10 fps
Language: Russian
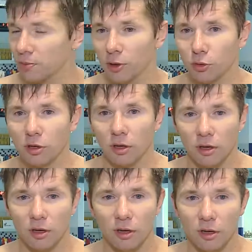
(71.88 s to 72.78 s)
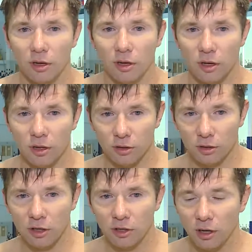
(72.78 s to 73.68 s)
пойдут э,
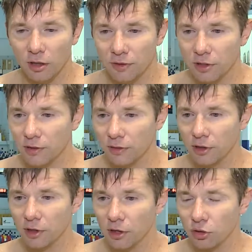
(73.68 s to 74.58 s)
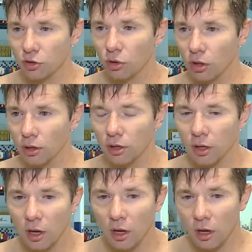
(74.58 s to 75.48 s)
такие ответственные игры, тяжелые.
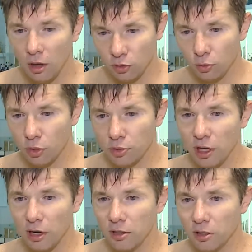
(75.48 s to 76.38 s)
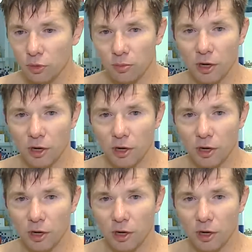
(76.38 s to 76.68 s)
Но будем стараться, будем